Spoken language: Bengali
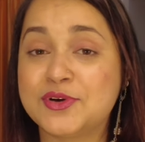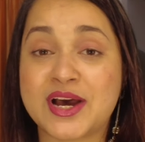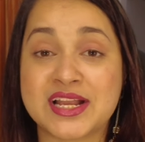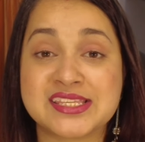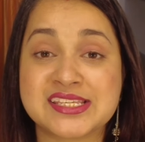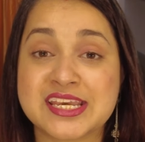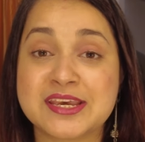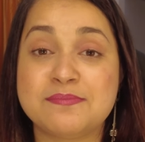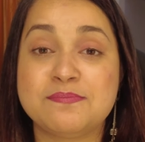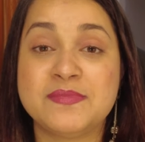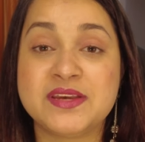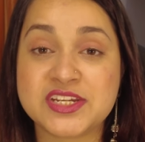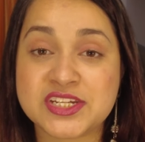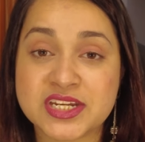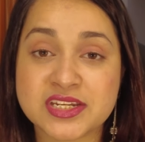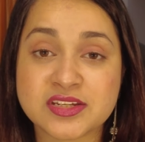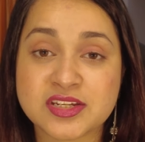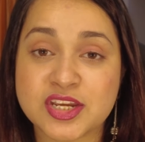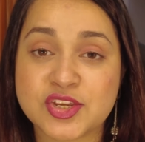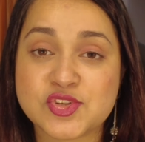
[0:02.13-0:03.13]
তো আজকে
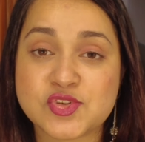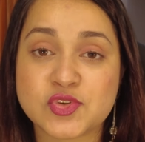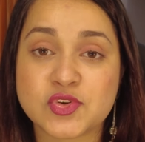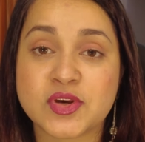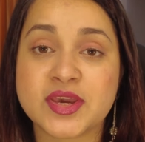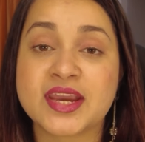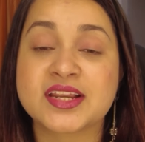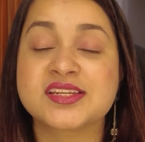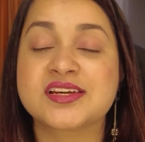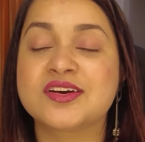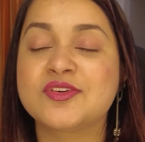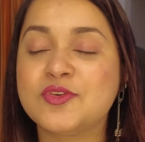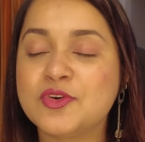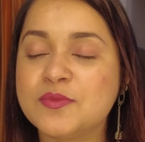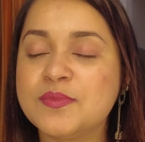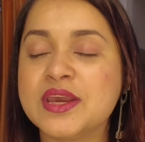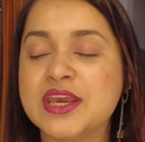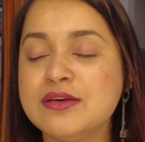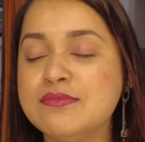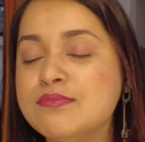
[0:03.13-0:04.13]
বিশেষ কিছু নয় একটা
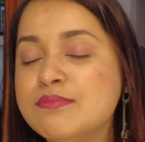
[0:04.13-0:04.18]
খুব